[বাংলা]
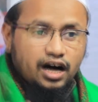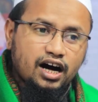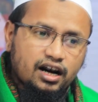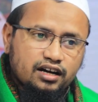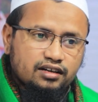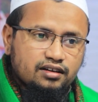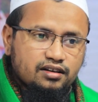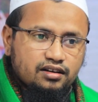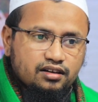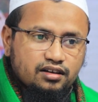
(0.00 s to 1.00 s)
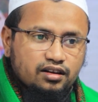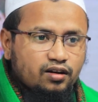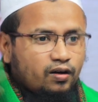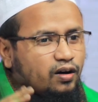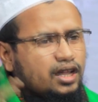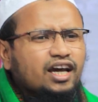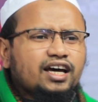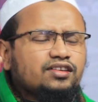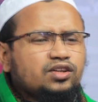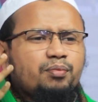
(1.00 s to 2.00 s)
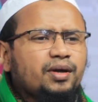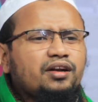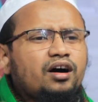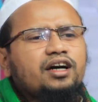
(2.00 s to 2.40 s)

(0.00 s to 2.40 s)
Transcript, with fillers: হ্যাঁ অনেক ক্ষেত্রে ভিন্ন